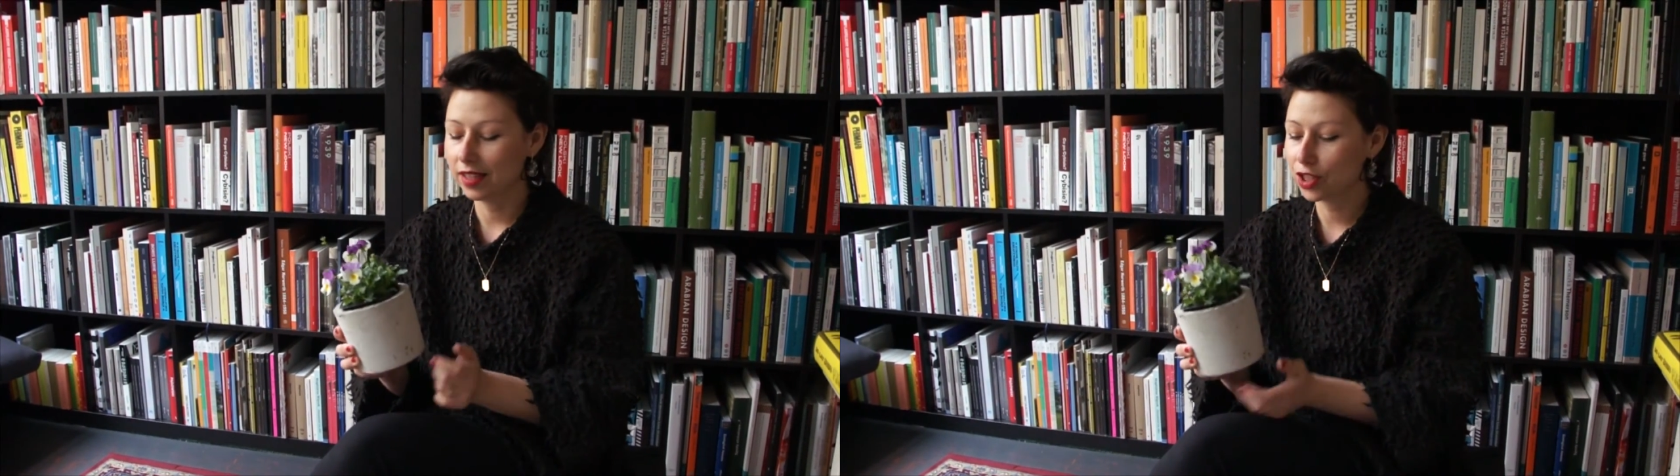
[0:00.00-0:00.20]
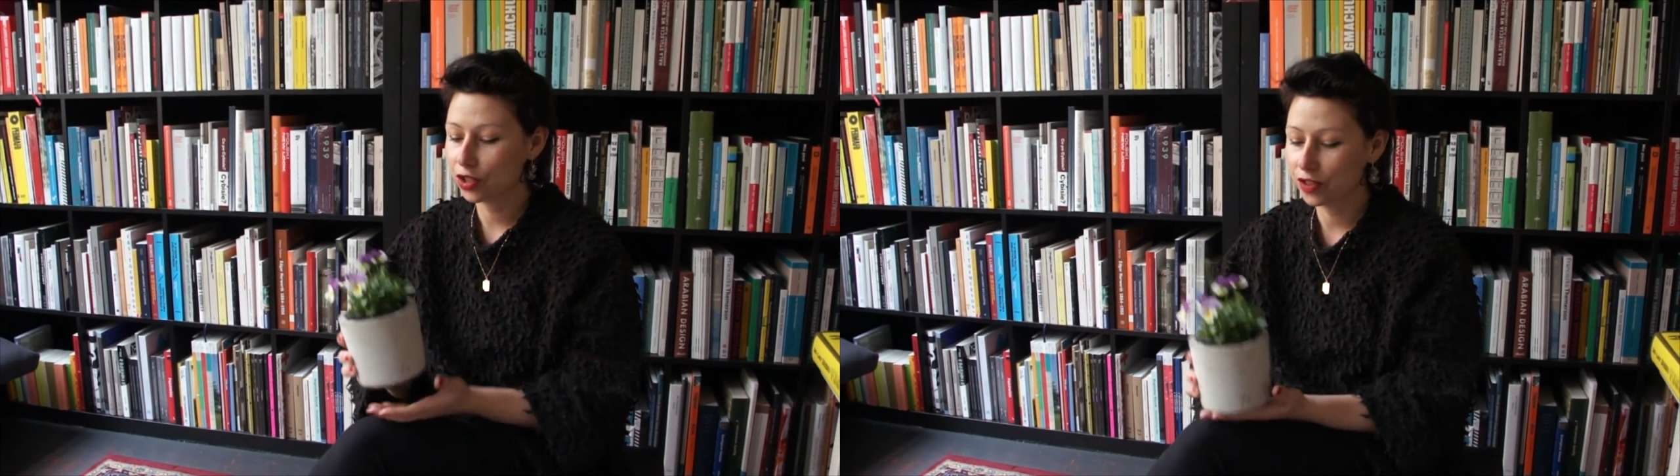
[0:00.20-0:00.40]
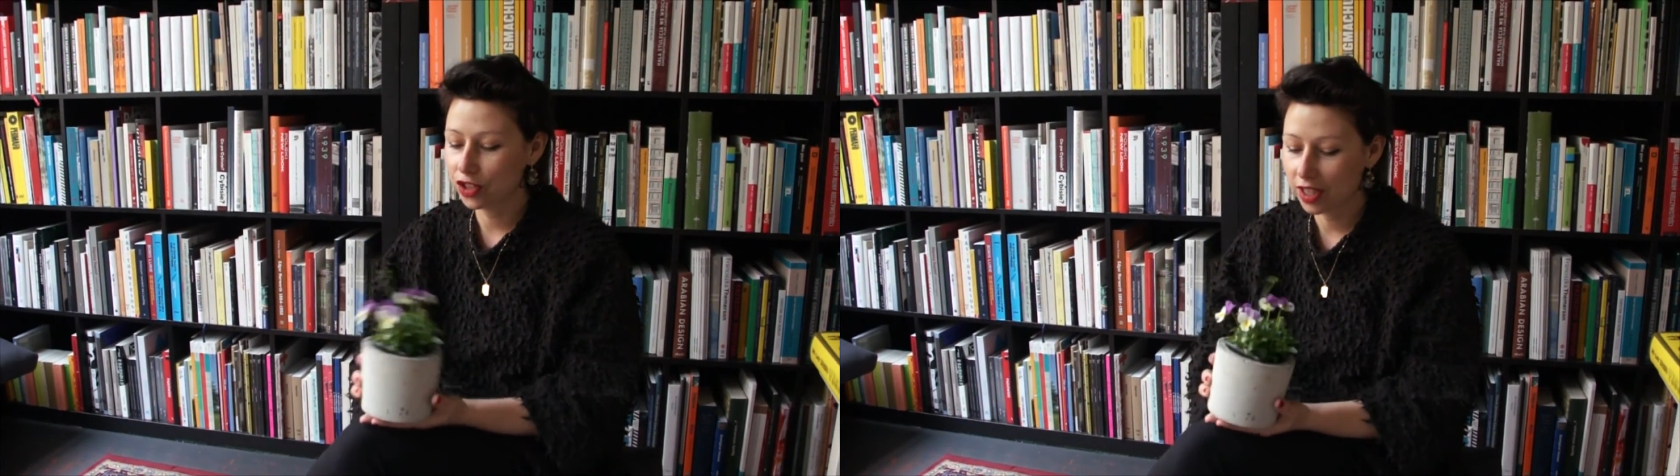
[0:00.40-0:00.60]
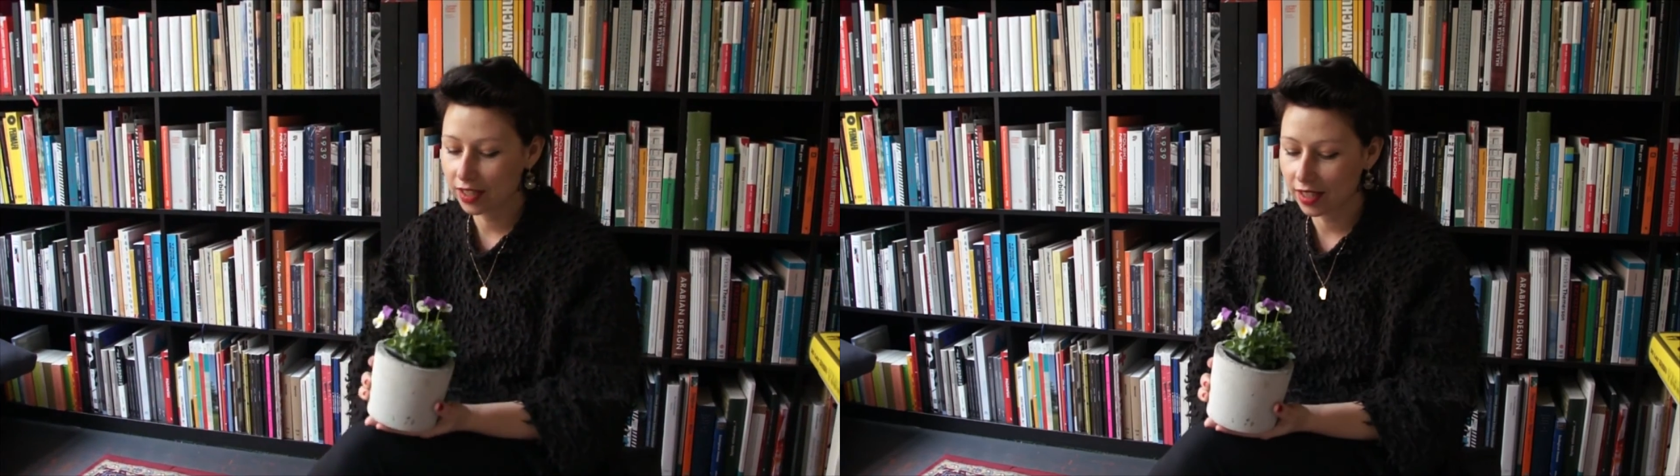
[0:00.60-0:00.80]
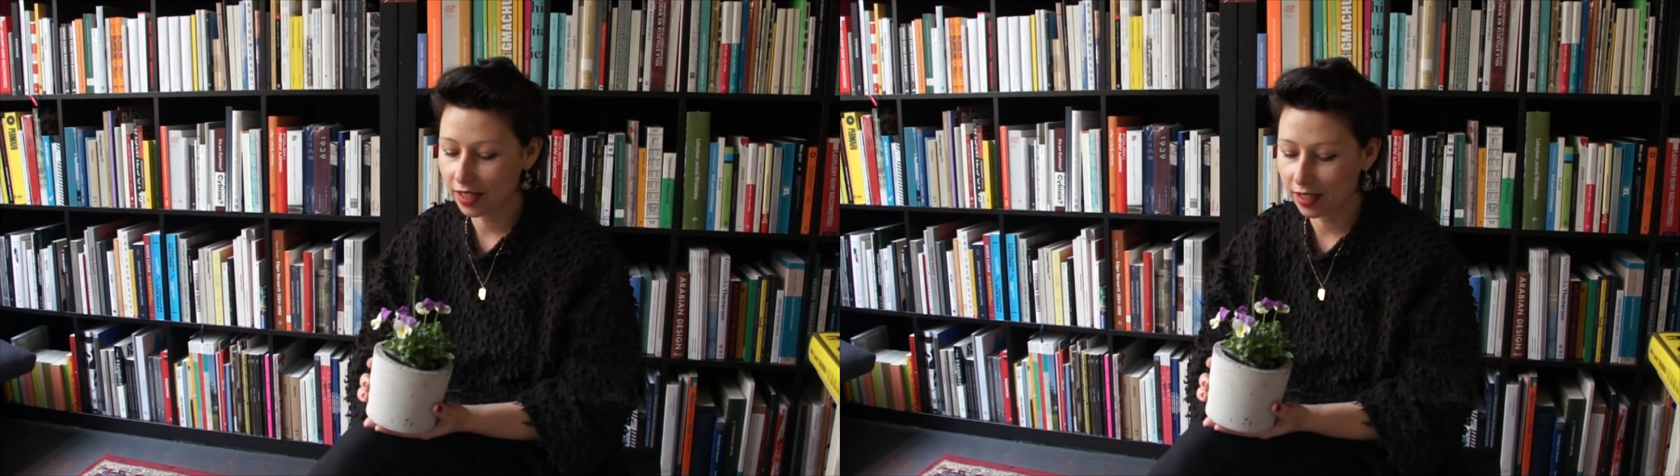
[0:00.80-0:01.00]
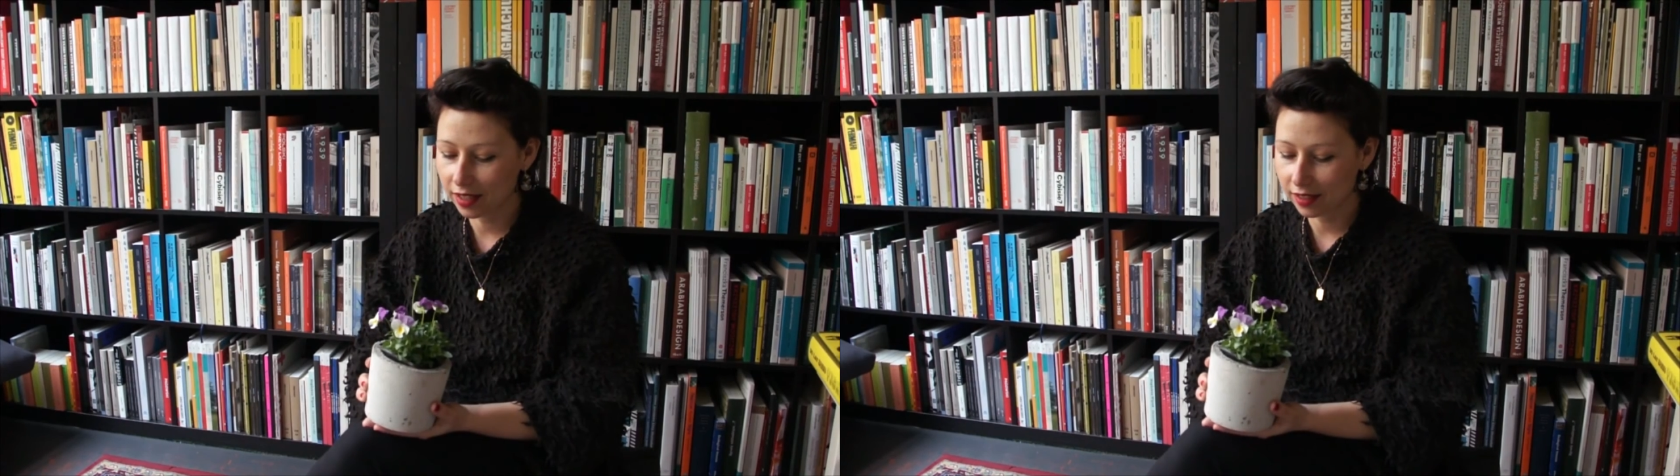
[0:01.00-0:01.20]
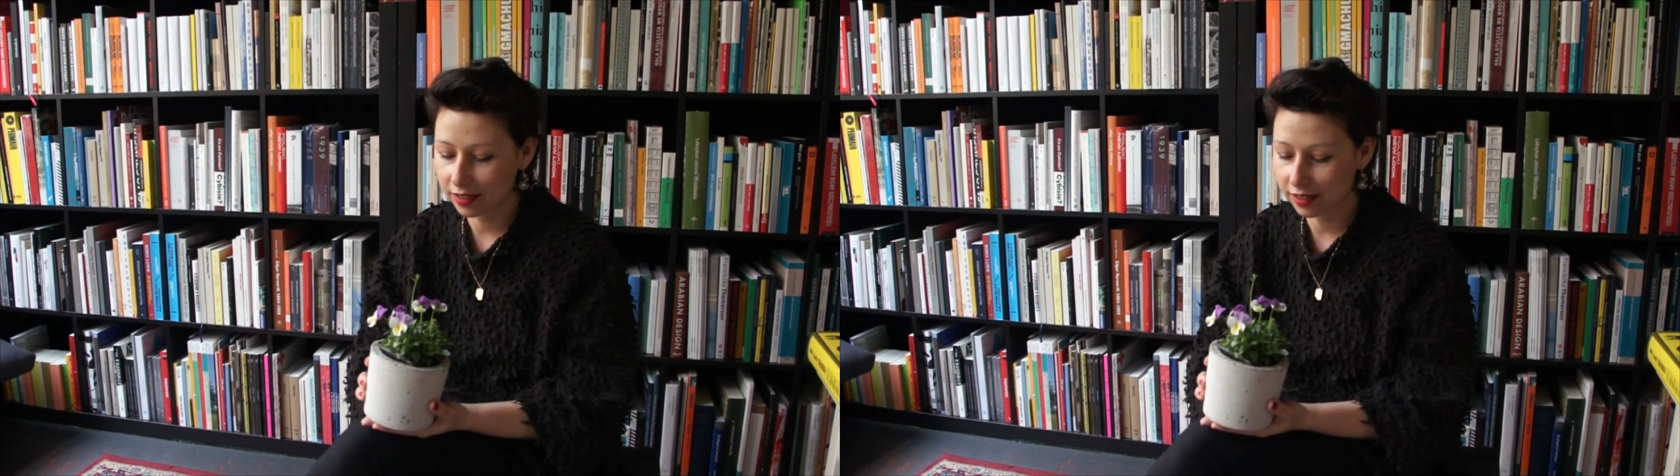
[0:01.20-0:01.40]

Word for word: jest ćwiczenie,